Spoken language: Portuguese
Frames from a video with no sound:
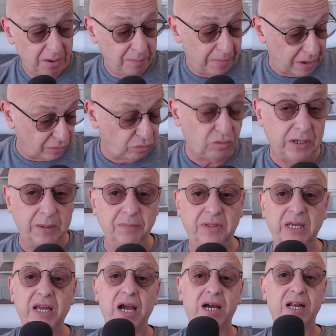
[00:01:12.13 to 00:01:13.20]
Mas o Grêmio
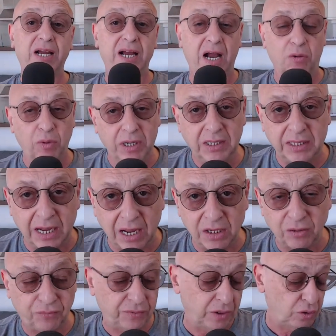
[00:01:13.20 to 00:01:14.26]
tem que agregar
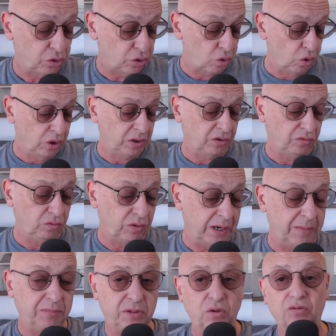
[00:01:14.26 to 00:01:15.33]
qualidade, afinal de contas, o
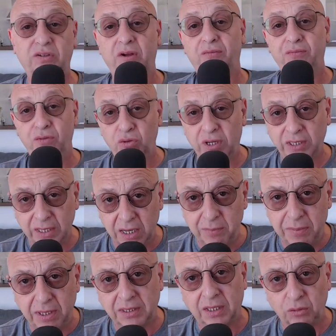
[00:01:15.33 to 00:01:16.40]
Grêmio tem um desafio que é da
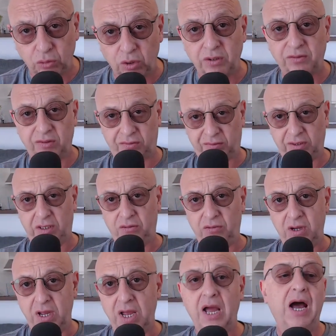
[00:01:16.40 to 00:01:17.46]
Libertadores esse ano.
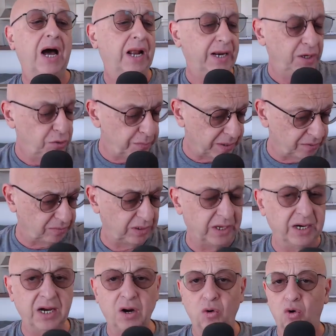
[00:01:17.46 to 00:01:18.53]
Além de
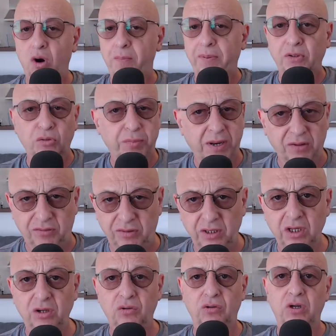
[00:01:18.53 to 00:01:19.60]
Brasileirão, Copa do
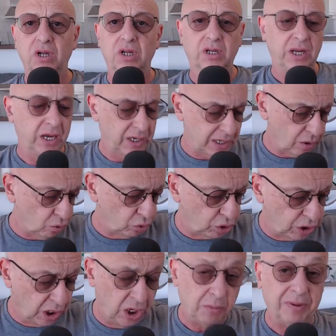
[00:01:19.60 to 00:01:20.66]
Brasil, né,
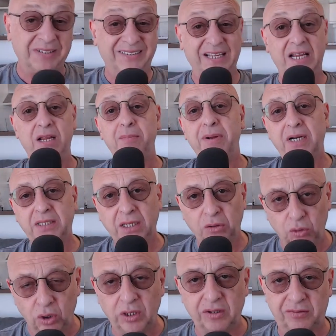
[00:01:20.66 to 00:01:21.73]
Galchão, mas tem
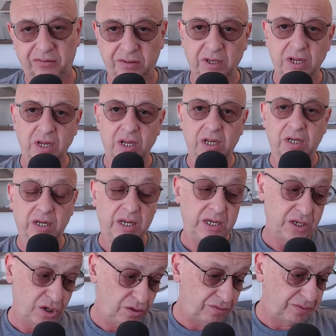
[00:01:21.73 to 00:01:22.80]
Libertadores. Né? E
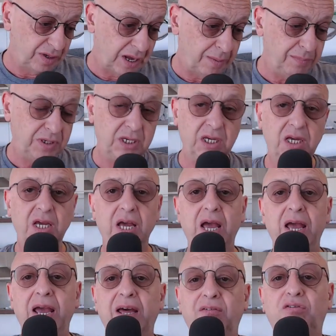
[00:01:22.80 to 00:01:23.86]
a gente sabe que
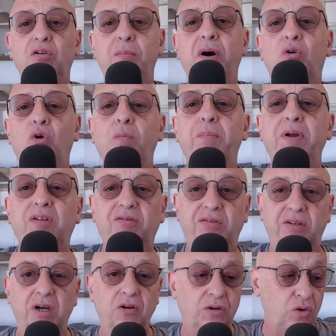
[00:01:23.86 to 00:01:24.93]
essa é uma
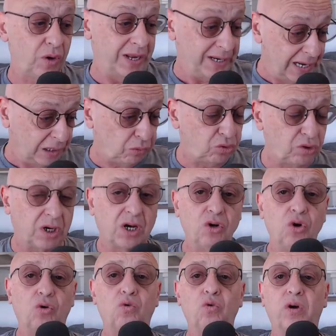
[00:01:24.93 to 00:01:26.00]
competição que o Renato já
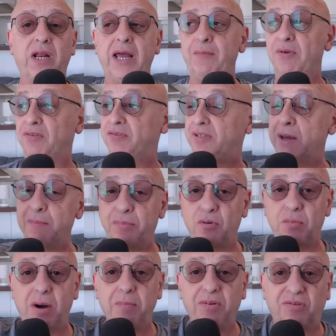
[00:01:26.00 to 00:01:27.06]
ganhou com o Grêmio, é sempre
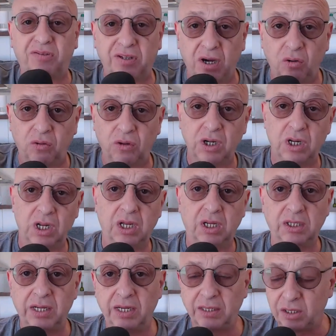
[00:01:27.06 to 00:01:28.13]
uma ambição
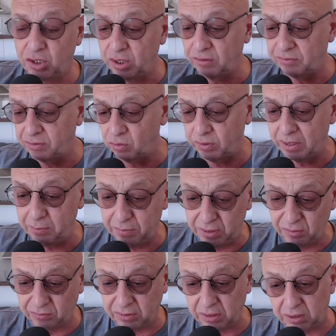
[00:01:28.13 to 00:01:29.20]
né, da direção
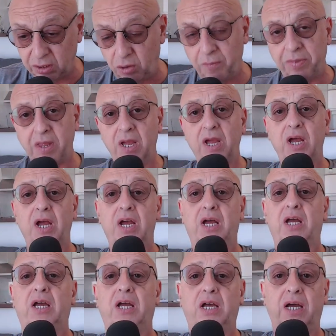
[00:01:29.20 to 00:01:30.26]
gremista, então
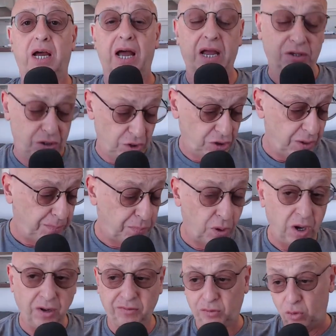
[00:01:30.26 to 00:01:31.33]
a gente
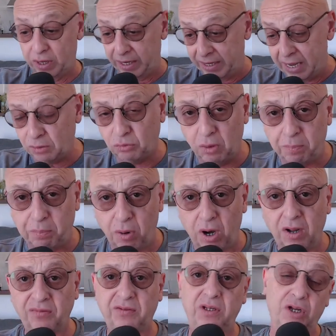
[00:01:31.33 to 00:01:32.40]
aposta, o Renato
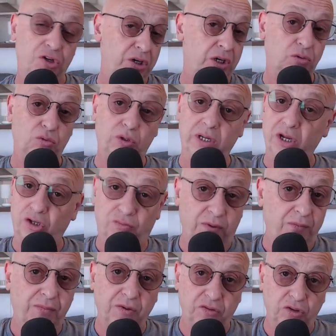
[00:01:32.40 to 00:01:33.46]
aposta e a diretoria acho que
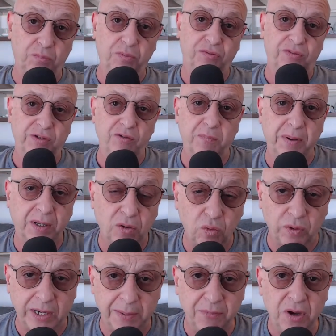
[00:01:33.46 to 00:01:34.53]
vai fazer o possível para que o
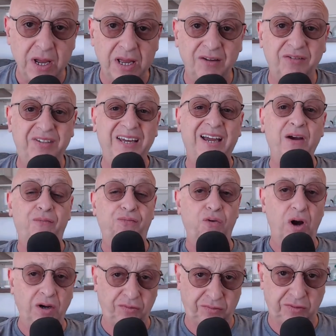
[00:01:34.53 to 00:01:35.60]
Grêmio se
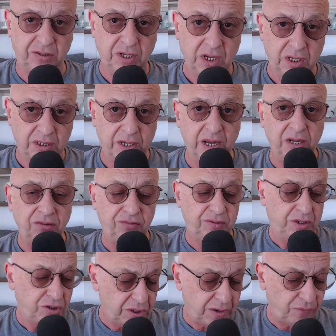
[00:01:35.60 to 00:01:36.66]
reforce né, e
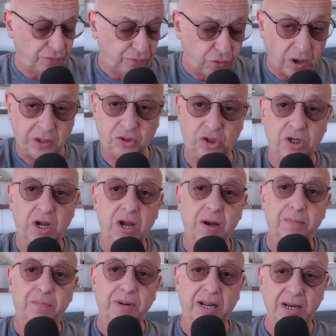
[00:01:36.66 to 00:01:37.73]
seja forte
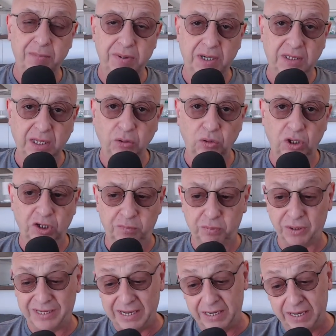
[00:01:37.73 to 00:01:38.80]
para a Libertadores,
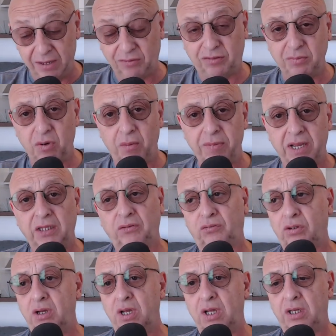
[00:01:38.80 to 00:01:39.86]
porque nesse
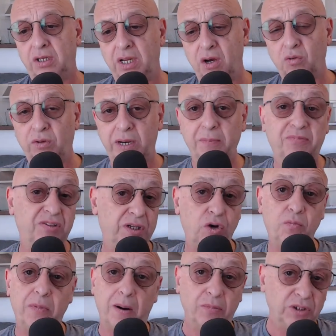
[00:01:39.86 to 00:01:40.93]
momento né, o Grêmio precisa
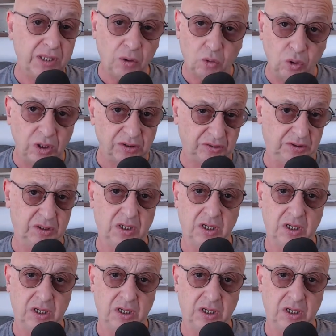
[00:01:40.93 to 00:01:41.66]
arrumar muita coisa.